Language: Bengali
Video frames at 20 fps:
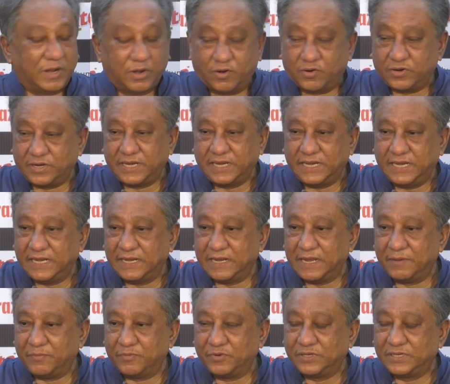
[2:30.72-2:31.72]
হকি
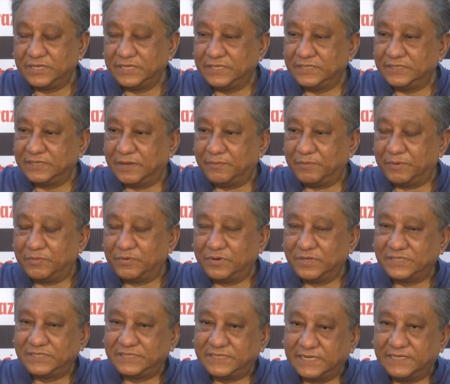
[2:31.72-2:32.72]
এমনকি আমার মনে
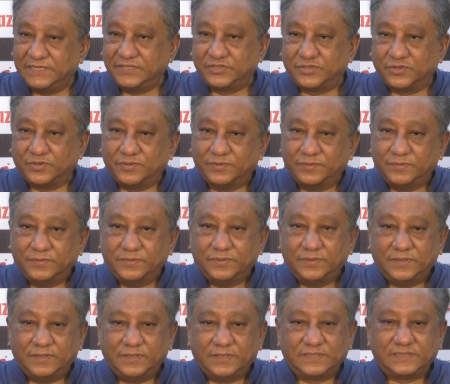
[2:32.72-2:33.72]
হয় টেনিসও
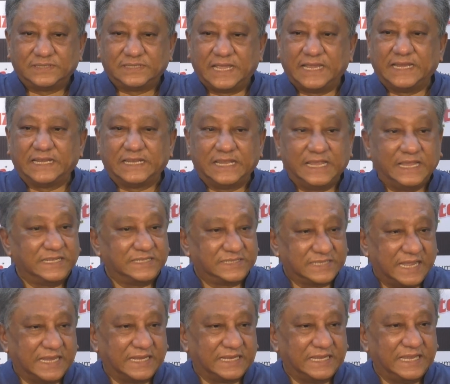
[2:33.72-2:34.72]
সাইক্লিং
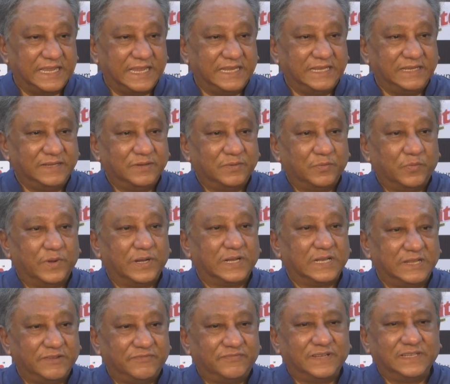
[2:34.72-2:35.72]
সাইক্লিং ওয়েট
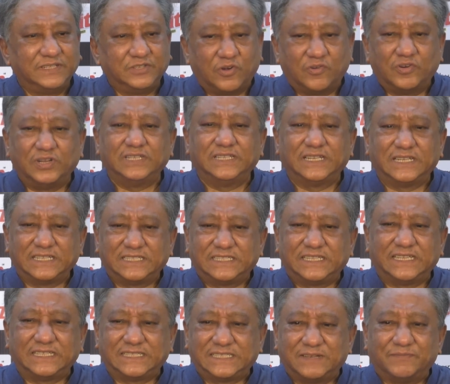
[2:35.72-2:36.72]
লিফটিং যখনই যেটা
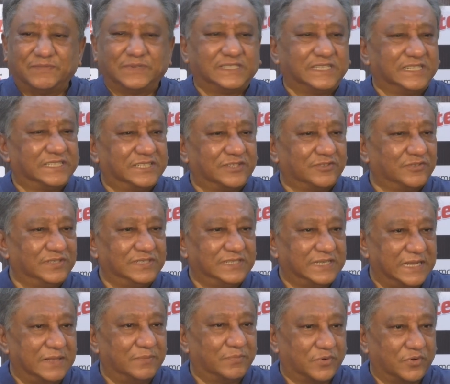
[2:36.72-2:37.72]
চেয়েছে আমরা চেষ্টা করি
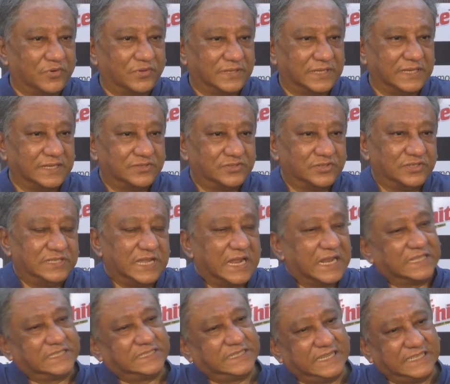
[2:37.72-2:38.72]
হেল্প করতে সো
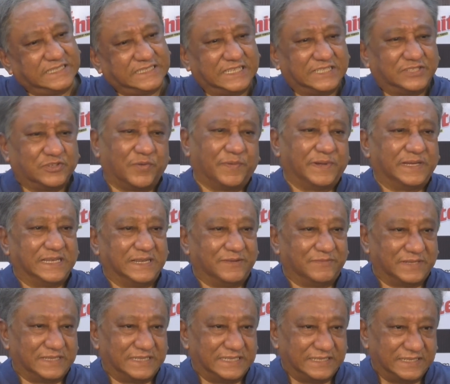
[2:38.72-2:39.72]
যারা চেয়েছে সবাইকে
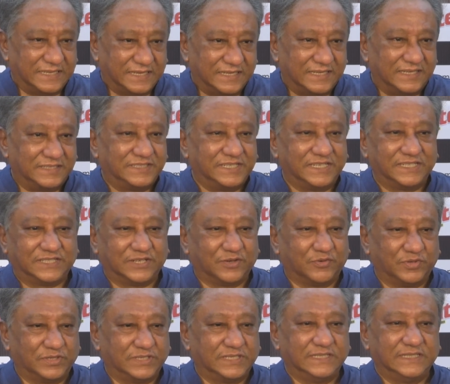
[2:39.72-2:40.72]
আমরা চেষ্টা
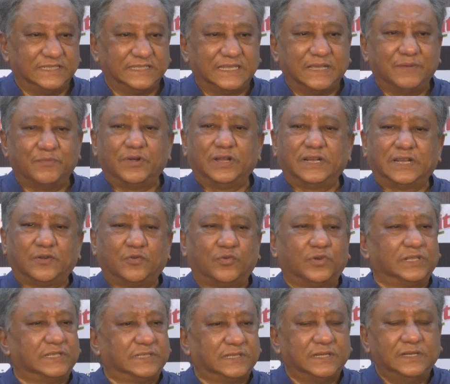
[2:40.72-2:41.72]
করেছি দিতে এবং এটা
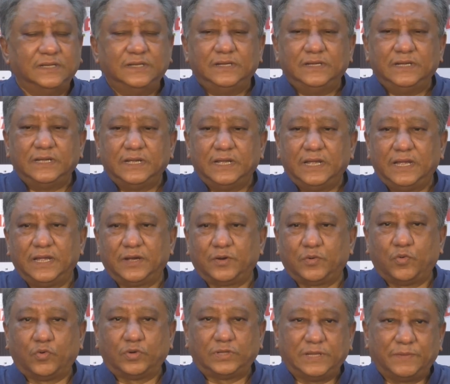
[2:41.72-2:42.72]
করে
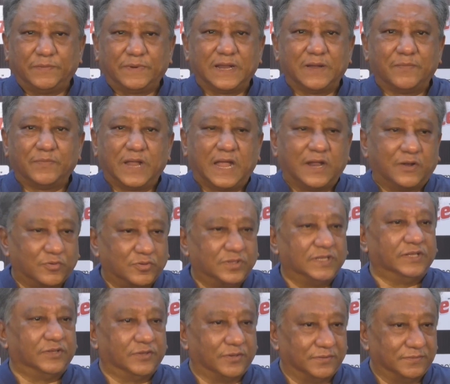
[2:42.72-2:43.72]
করতে পারে আমরা
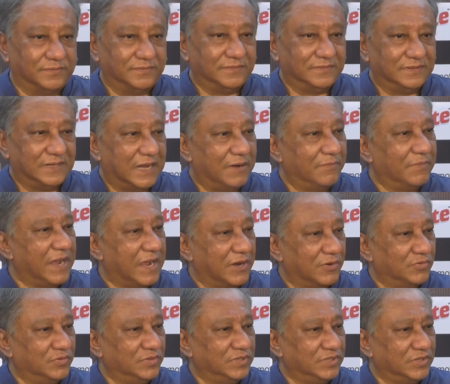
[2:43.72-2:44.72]
আনন্দিত আমরা
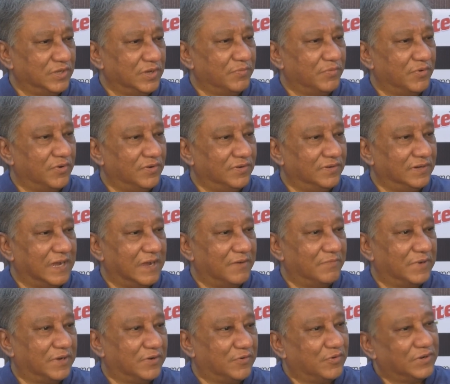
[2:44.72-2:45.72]
আনন্দিত এবং
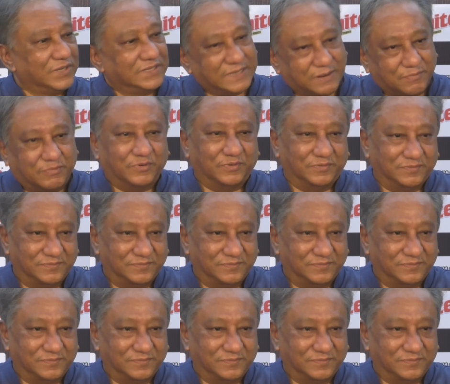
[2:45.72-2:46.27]
আমরা করে যাব